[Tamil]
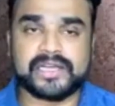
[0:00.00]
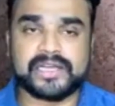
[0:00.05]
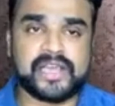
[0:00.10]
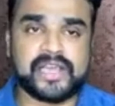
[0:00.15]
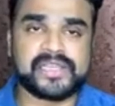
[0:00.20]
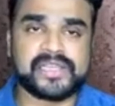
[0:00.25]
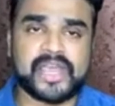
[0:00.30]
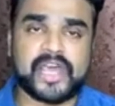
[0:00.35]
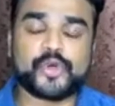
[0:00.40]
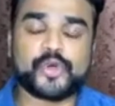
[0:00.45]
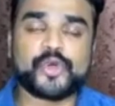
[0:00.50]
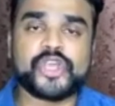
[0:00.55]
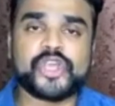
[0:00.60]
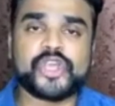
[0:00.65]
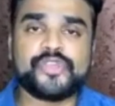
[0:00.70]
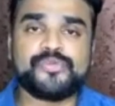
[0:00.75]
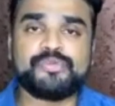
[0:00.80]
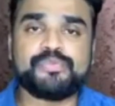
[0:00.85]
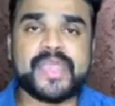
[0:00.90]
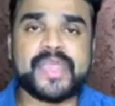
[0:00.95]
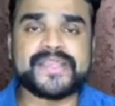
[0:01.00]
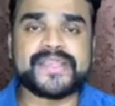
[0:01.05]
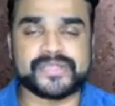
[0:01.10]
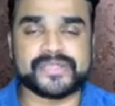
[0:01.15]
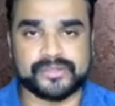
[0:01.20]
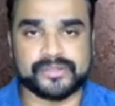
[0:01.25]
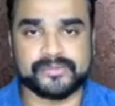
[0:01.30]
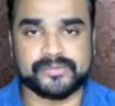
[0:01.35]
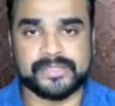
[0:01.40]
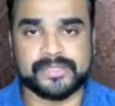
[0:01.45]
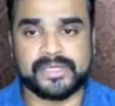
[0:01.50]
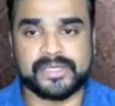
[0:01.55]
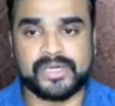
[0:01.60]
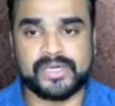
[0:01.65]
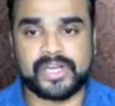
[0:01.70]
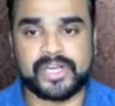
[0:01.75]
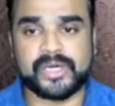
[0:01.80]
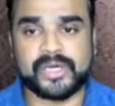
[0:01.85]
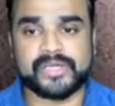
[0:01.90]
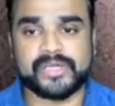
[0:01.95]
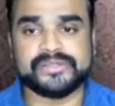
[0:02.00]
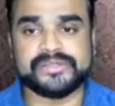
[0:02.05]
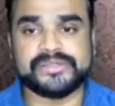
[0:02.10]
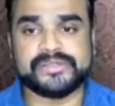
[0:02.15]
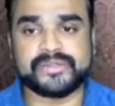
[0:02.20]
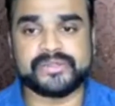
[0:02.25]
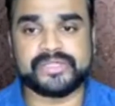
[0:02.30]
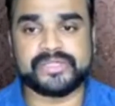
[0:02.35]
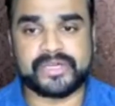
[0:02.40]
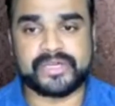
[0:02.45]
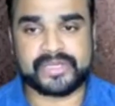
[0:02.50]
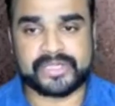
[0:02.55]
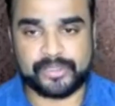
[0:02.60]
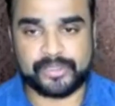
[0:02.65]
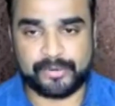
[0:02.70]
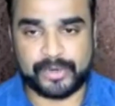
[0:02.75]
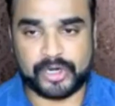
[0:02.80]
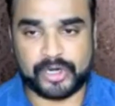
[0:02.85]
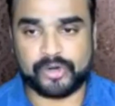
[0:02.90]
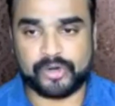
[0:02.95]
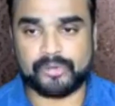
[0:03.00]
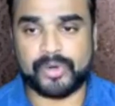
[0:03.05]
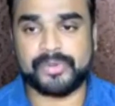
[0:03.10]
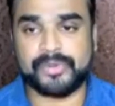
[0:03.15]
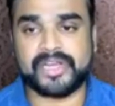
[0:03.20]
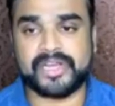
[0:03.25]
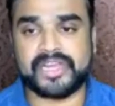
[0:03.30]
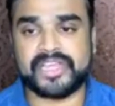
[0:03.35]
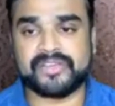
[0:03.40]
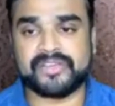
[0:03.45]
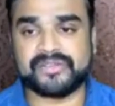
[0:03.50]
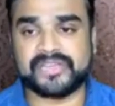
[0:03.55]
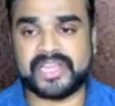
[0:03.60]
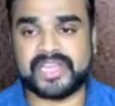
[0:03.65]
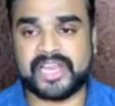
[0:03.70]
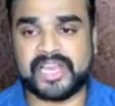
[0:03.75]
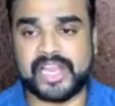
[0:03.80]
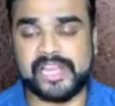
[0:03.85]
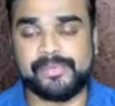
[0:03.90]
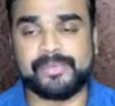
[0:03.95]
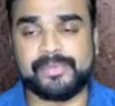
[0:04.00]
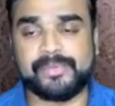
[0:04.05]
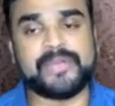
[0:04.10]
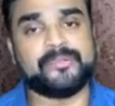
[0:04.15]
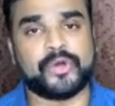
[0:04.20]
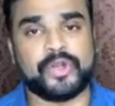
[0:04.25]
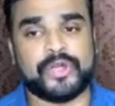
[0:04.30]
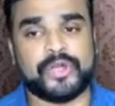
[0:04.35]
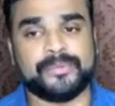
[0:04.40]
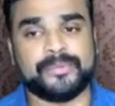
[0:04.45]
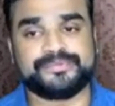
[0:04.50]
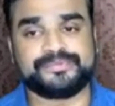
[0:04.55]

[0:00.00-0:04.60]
நான் யார் பேசணும் நான் வந்து ஒருத்தங்கிட்ட இது பண்ணணும் அப்படின்னா நீங்கள் வந்து ஹெல்ப்லைன் போகலாம்